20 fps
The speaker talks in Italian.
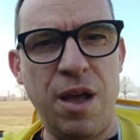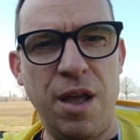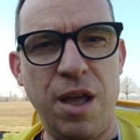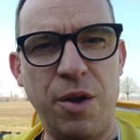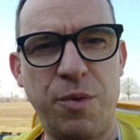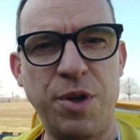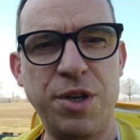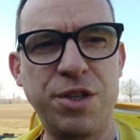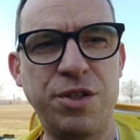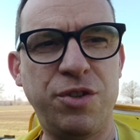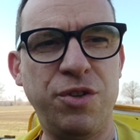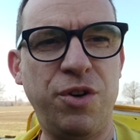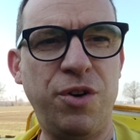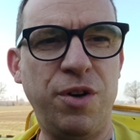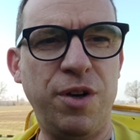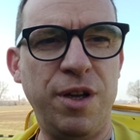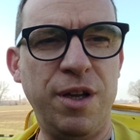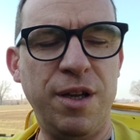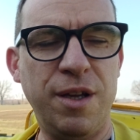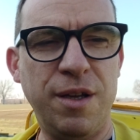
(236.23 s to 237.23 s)
E
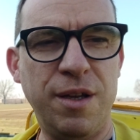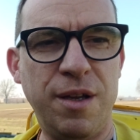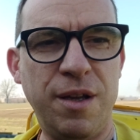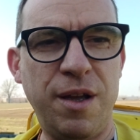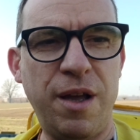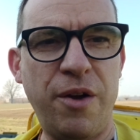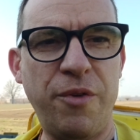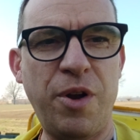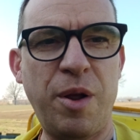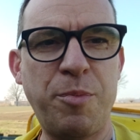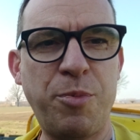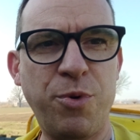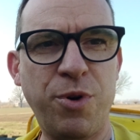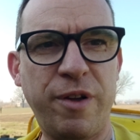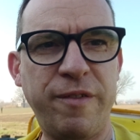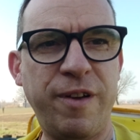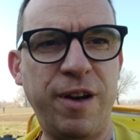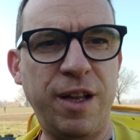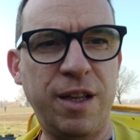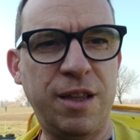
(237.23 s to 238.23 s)
questo eh, è una
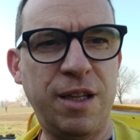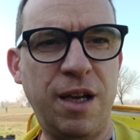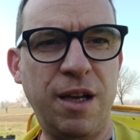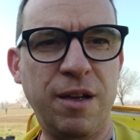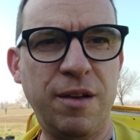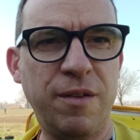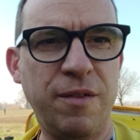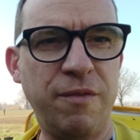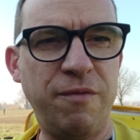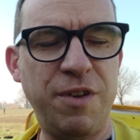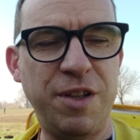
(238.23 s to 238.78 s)
pura verità.